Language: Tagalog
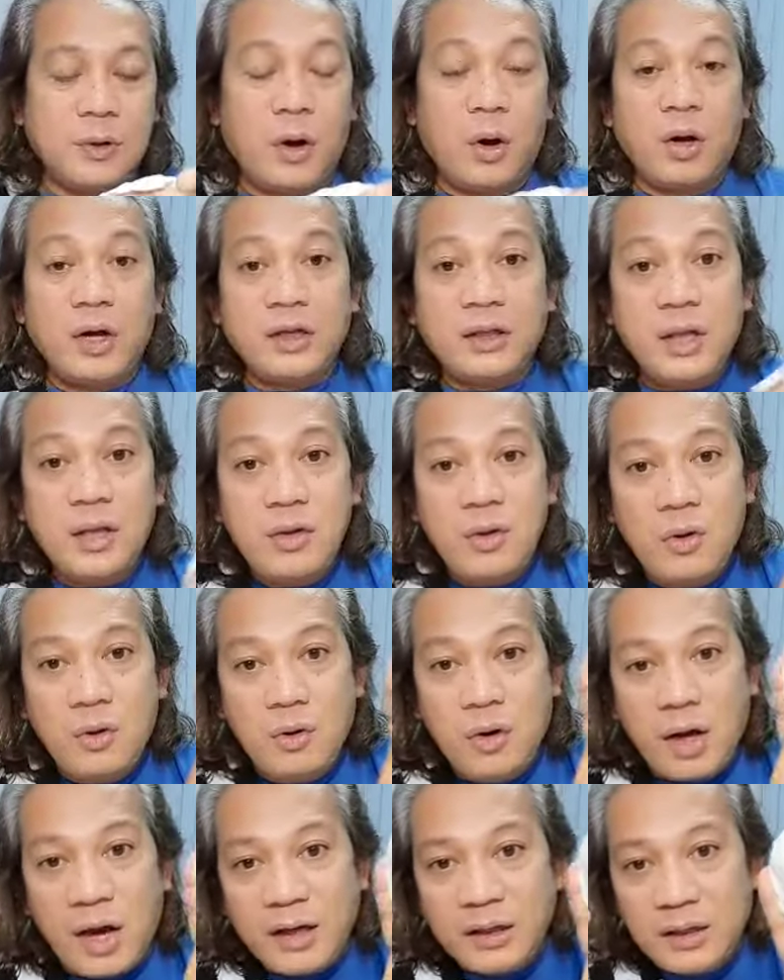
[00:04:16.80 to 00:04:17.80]
O kita nyo,
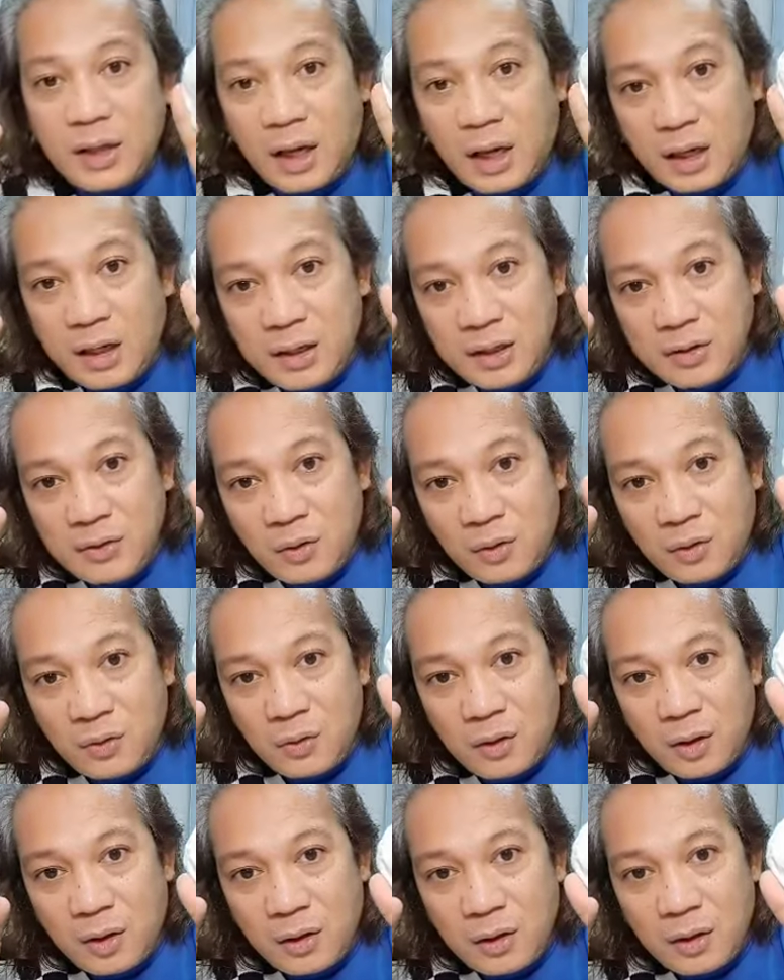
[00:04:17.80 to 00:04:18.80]
oh, kahit nakaligo,
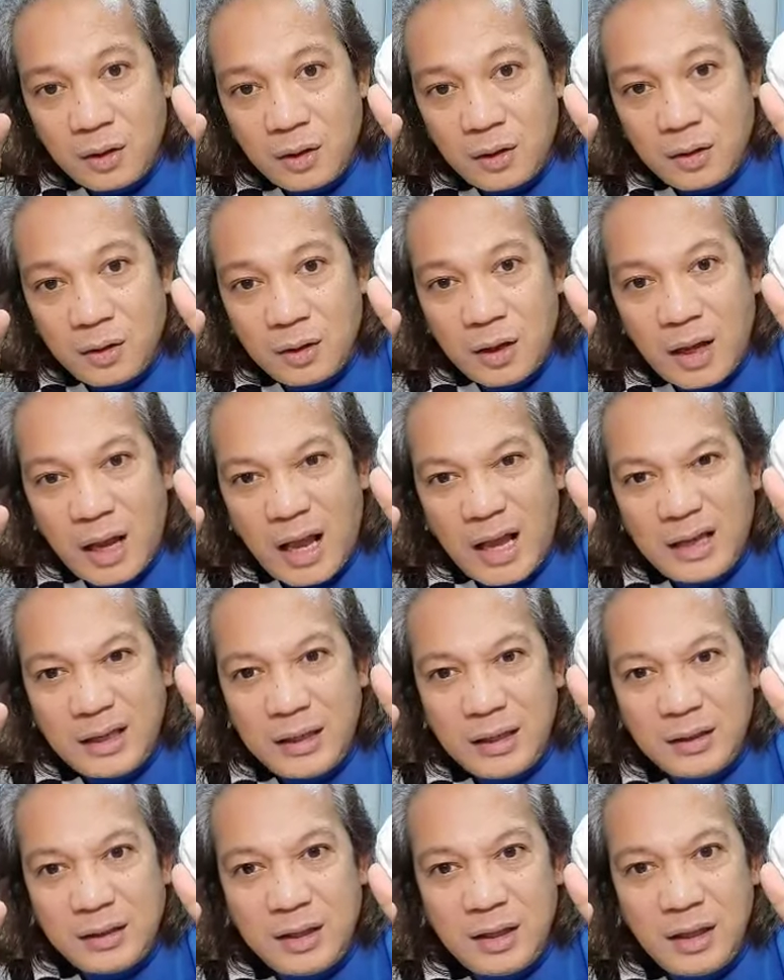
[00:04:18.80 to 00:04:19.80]
oh, ang
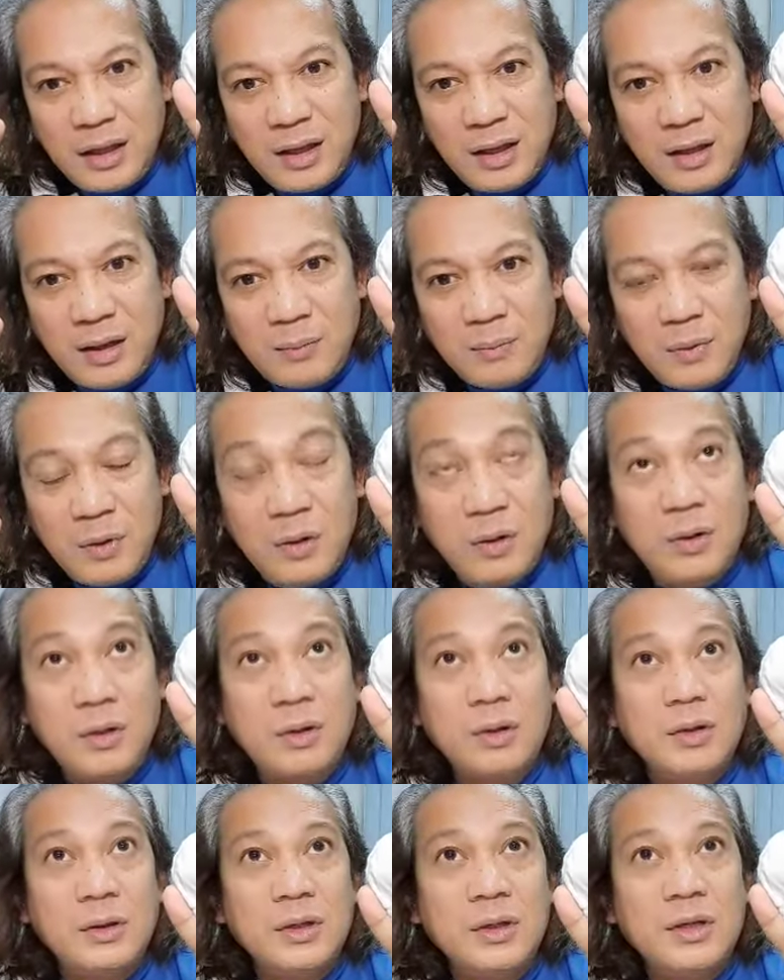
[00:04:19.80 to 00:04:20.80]
itim,
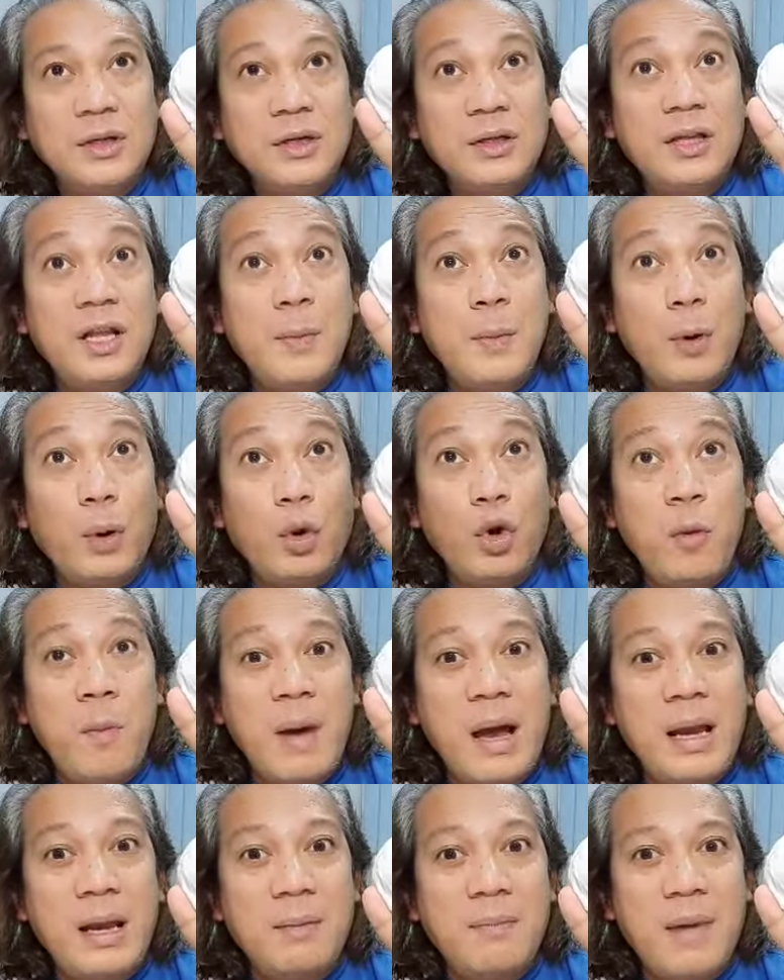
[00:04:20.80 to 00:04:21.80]
no? Hindi naman ako
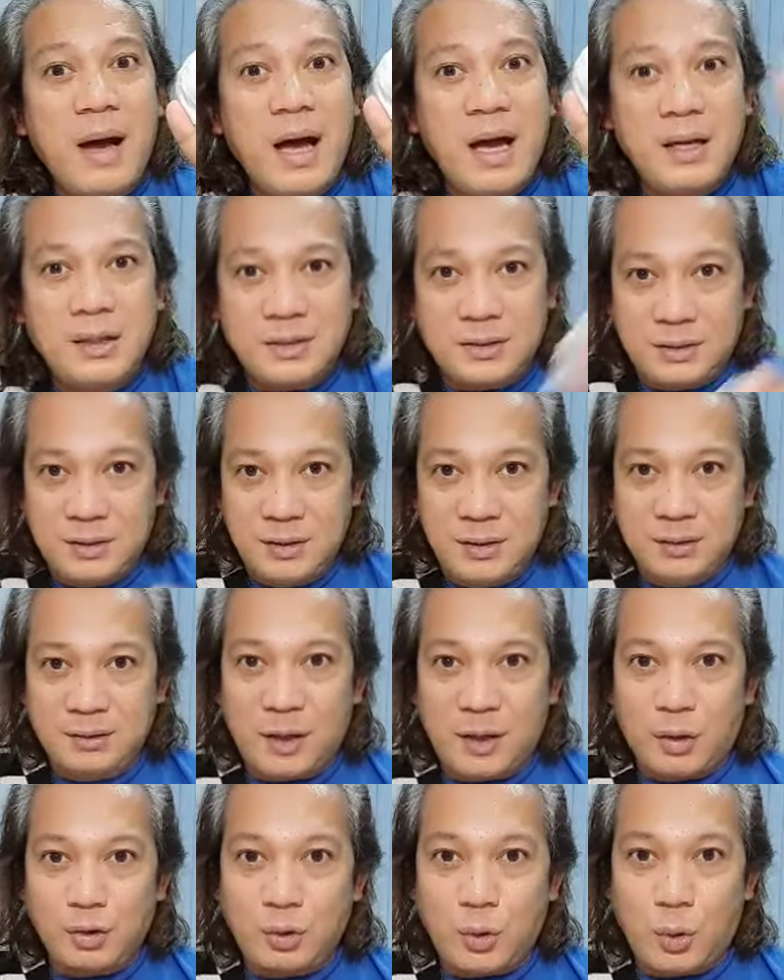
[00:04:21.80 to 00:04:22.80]
lumalabas.
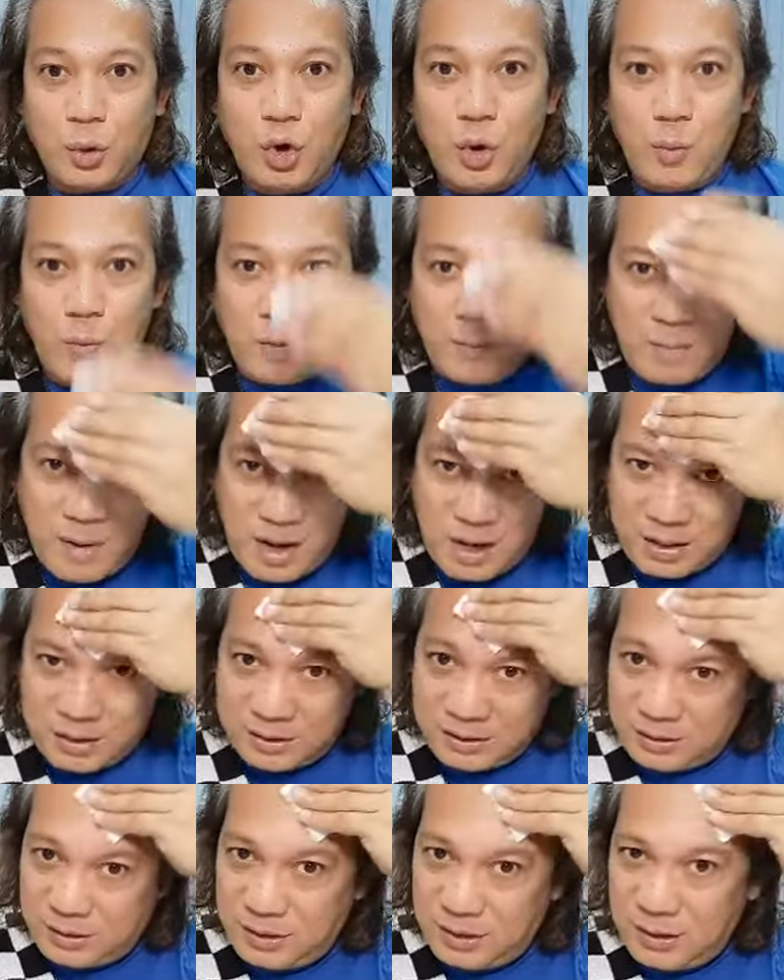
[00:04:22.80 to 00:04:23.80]
Takot ako
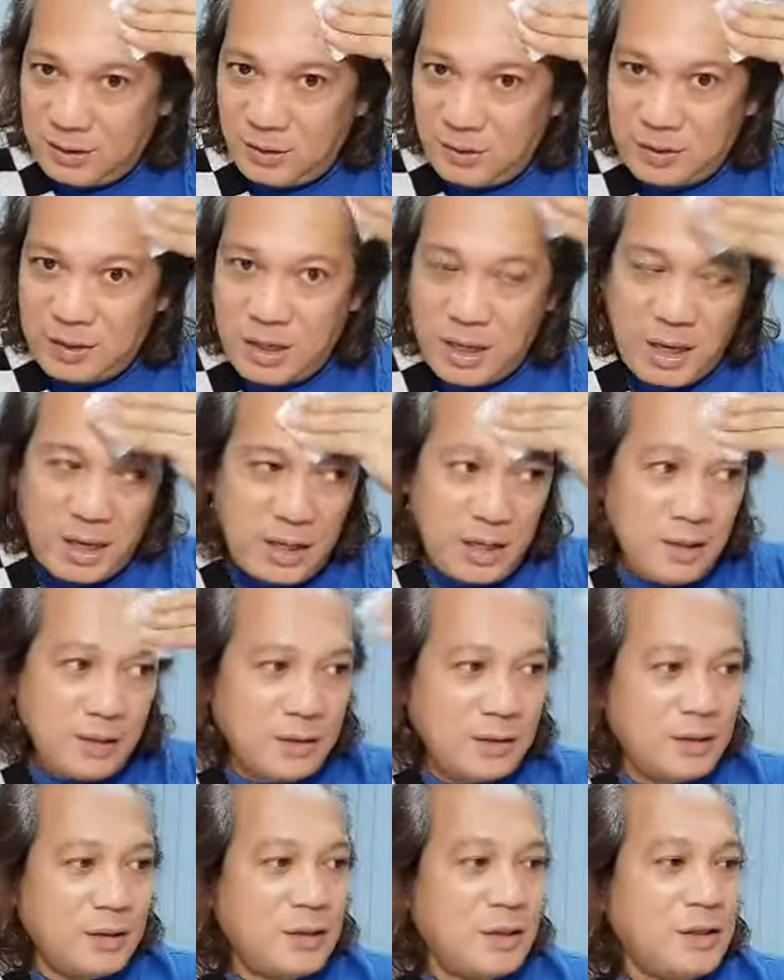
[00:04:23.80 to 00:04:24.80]
lumabas. Okay?
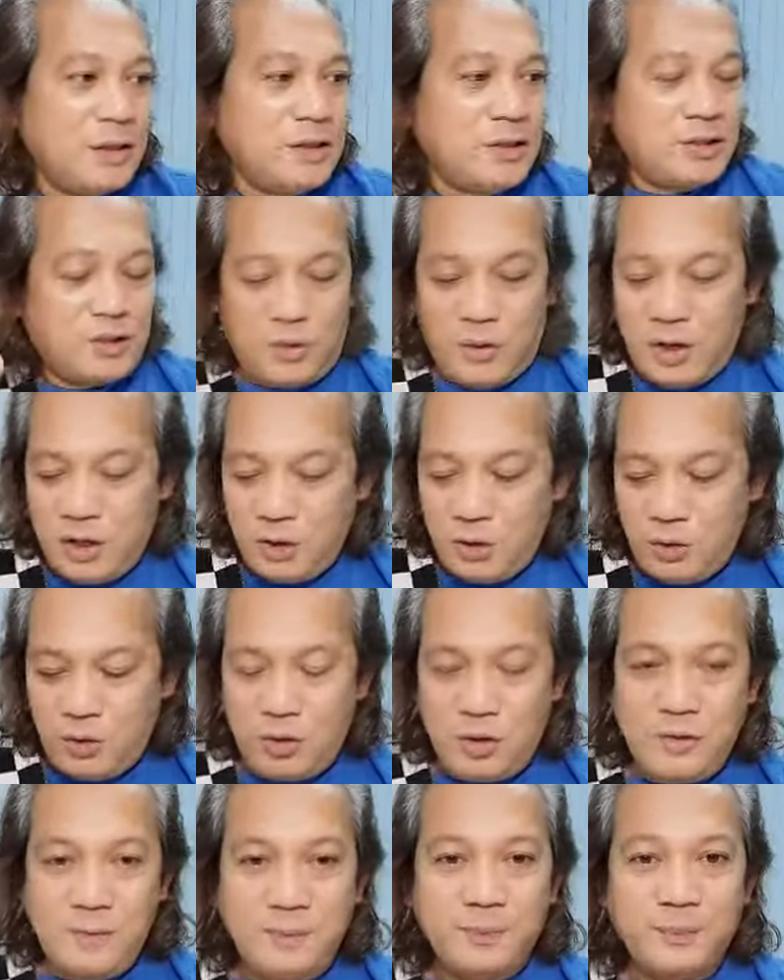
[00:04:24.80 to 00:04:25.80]
So,
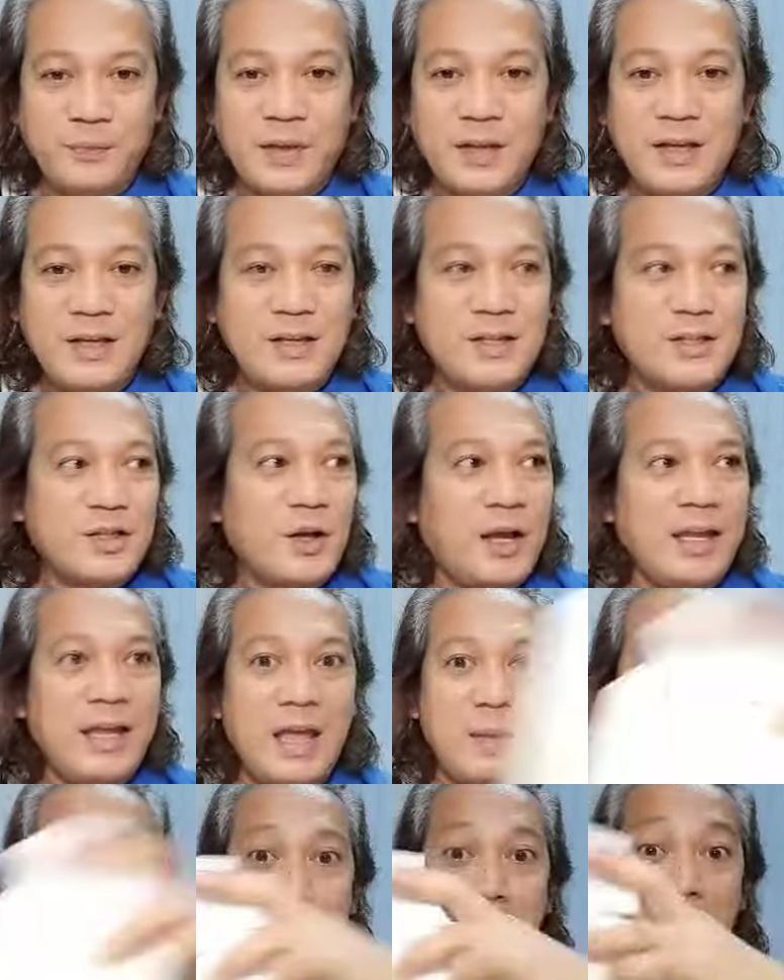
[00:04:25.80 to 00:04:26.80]
ayun. So,
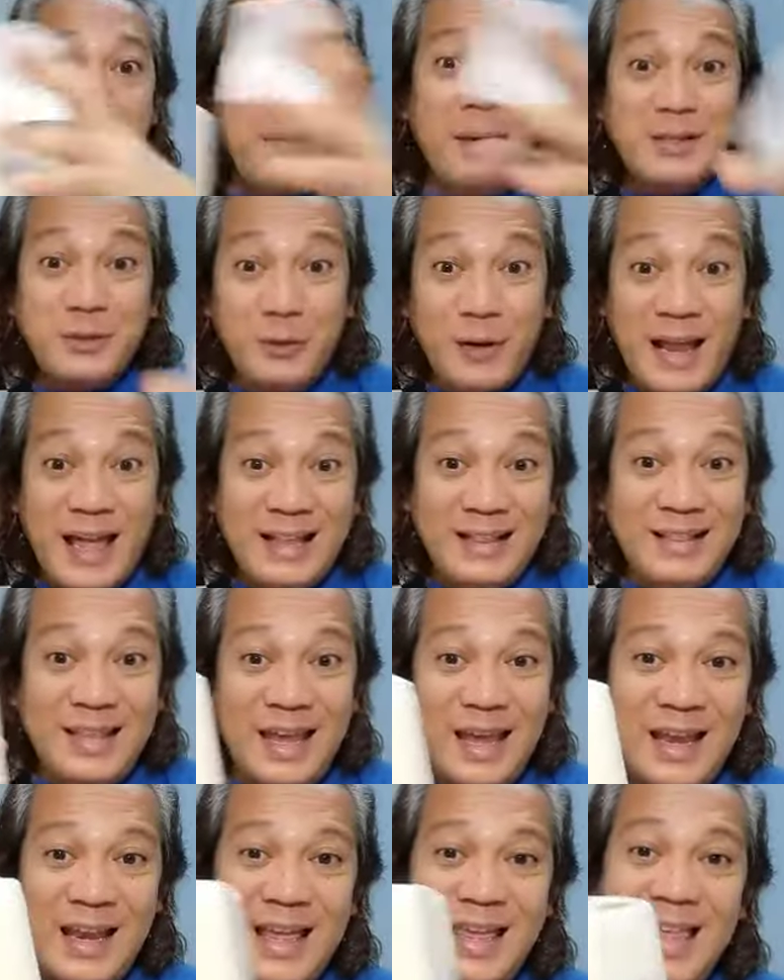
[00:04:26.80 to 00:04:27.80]
ayan. May basurahan
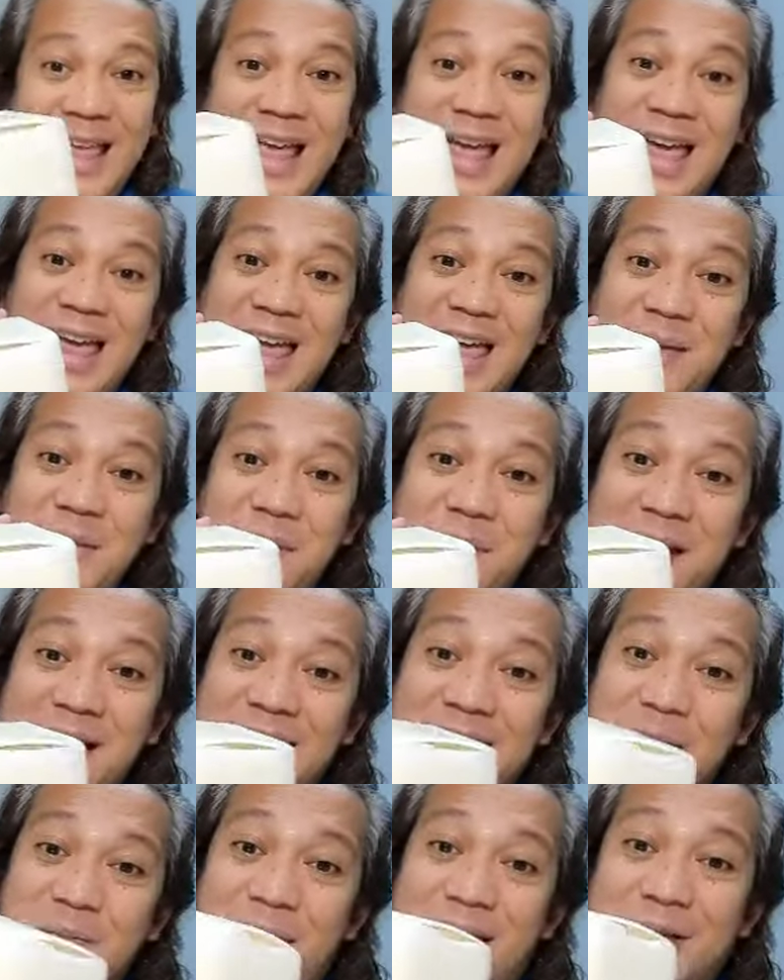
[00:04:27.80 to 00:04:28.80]
din. Ayan. May
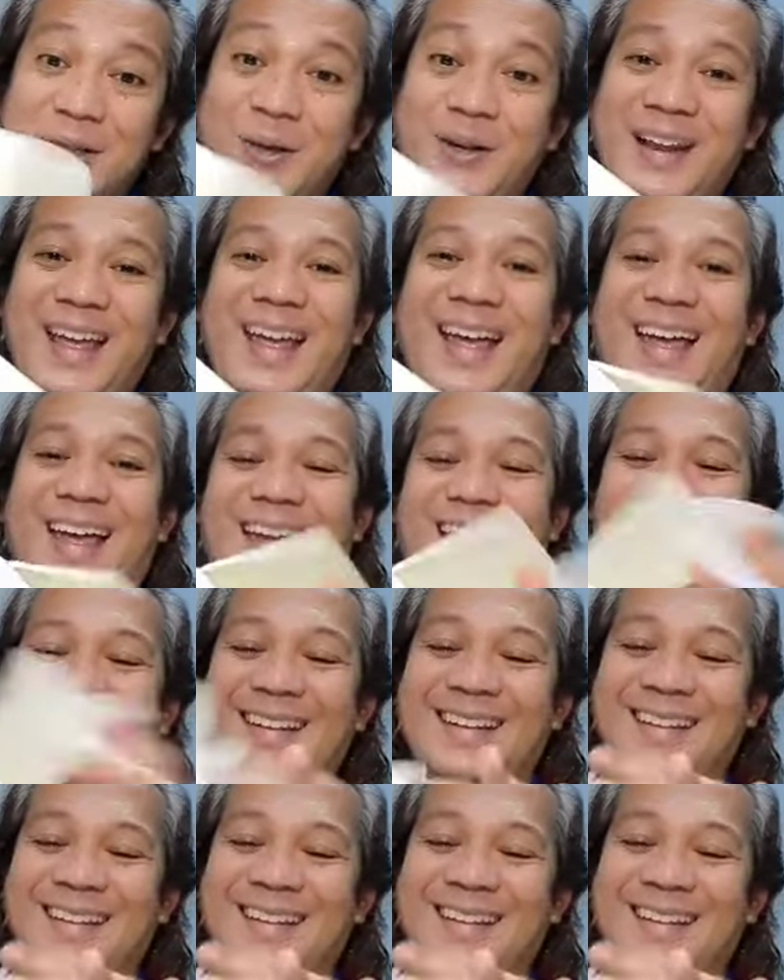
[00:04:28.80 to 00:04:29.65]
maliit na basurahan.